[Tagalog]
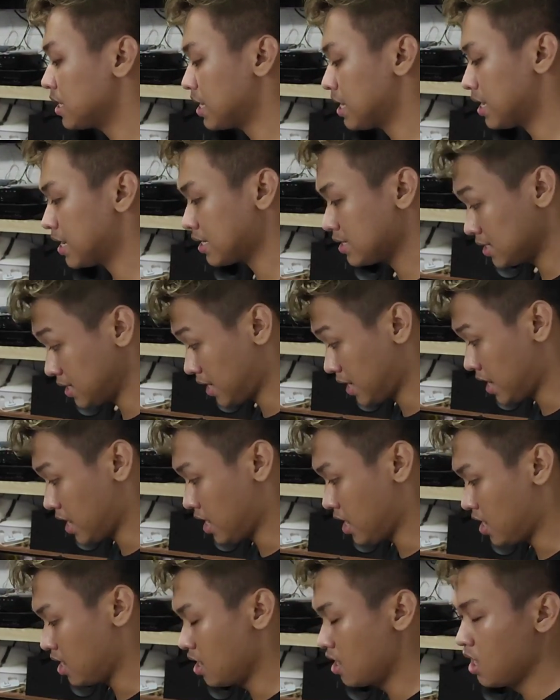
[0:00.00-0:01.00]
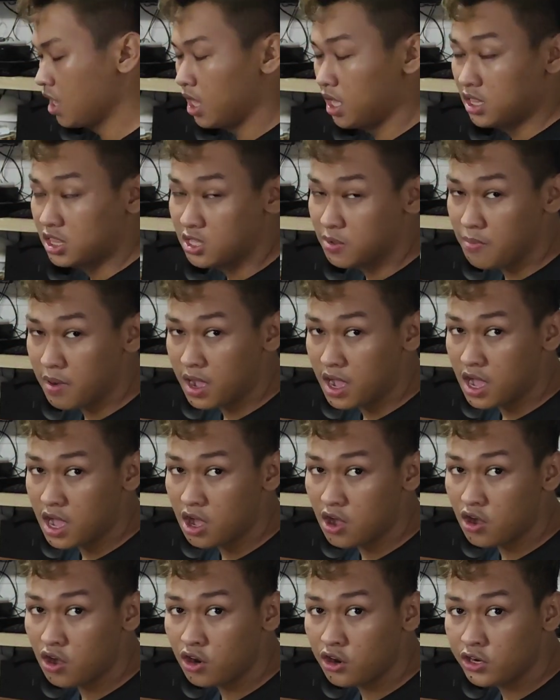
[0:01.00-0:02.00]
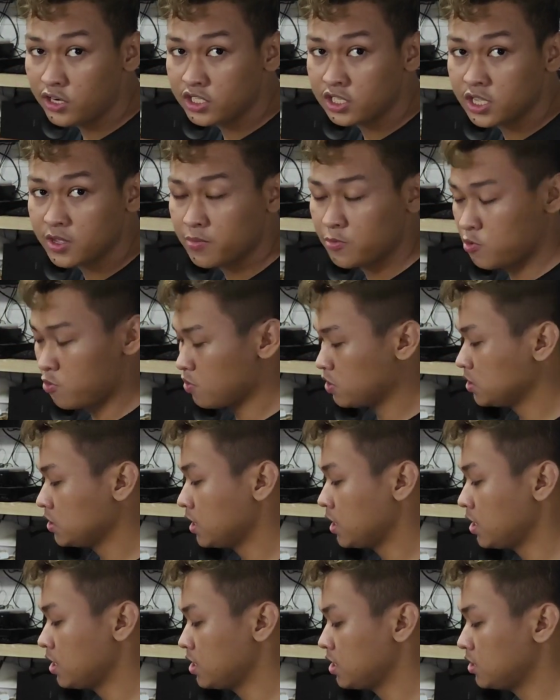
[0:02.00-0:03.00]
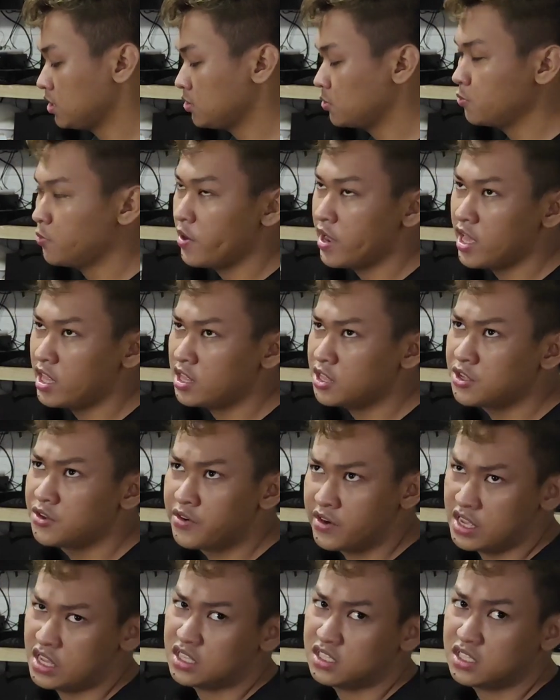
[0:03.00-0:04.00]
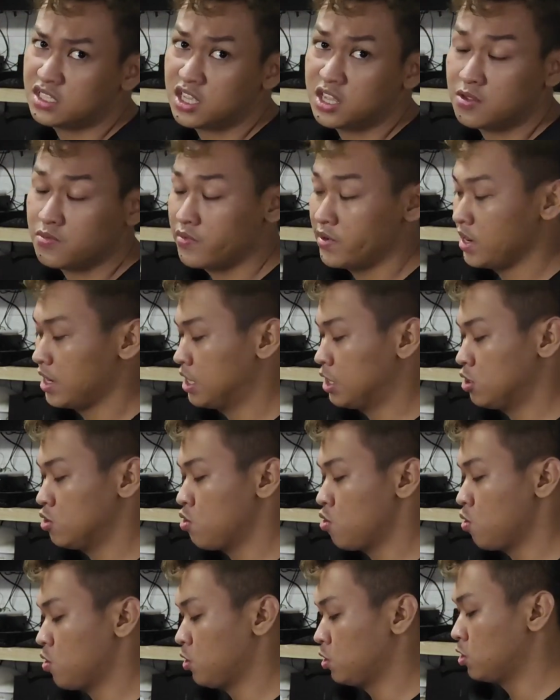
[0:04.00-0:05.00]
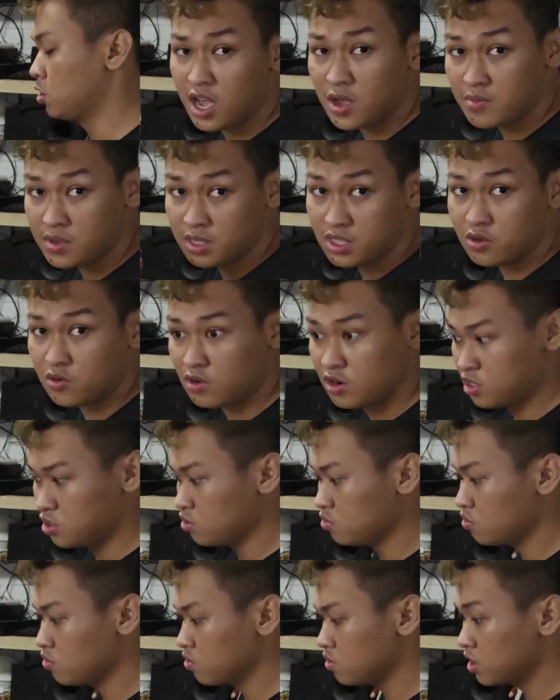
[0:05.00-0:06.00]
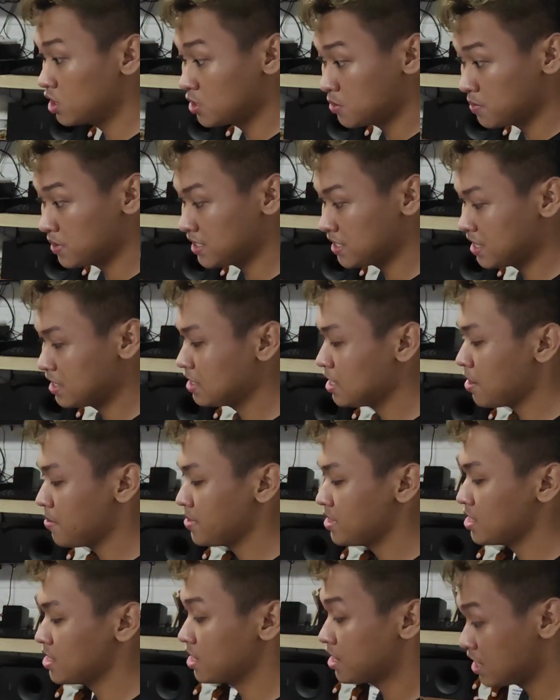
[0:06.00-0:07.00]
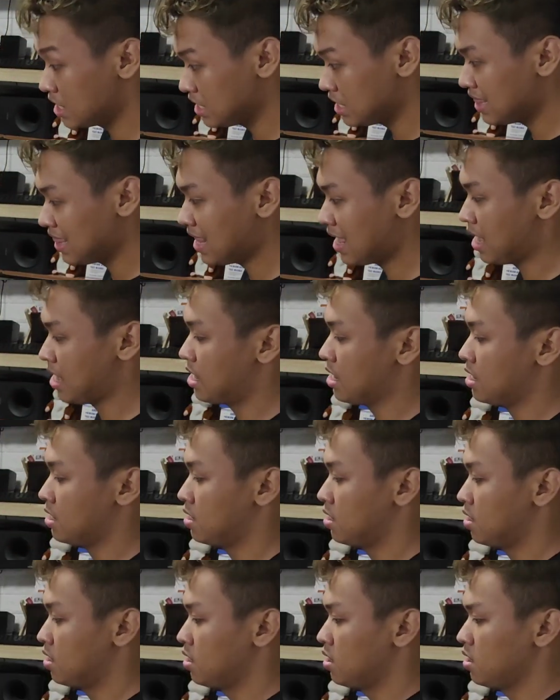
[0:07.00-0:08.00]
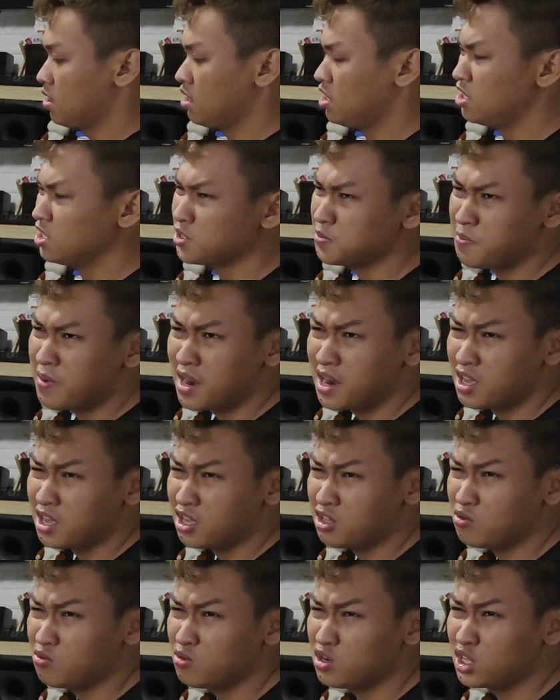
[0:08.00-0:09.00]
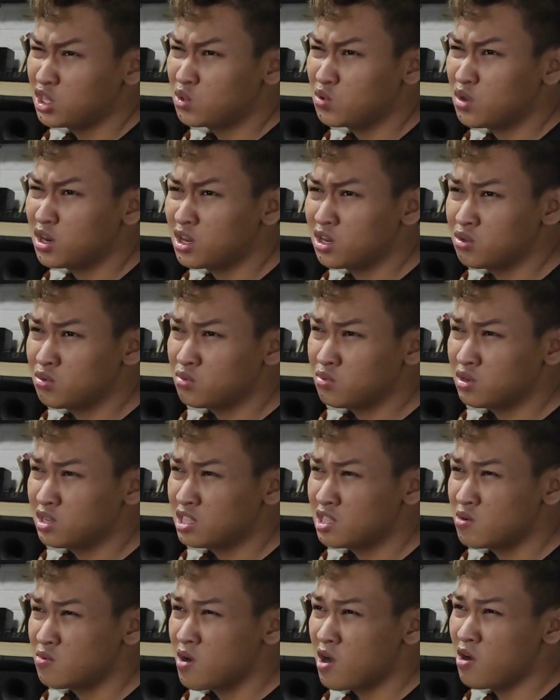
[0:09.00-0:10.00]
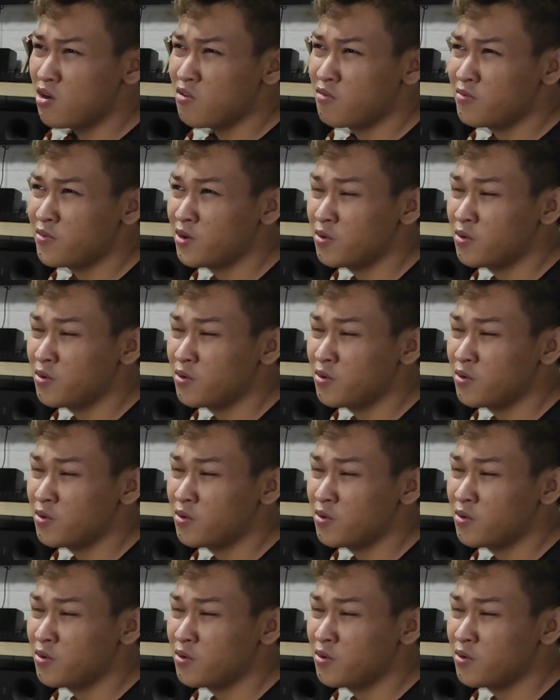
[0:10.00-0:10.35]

week kasi Di ba nga ang color scheme po kasi is red, green, silver, and gold. Gagamitin ko rin yung Christmas tree namin na green lang is parang inulit ko lang yung ginawa ko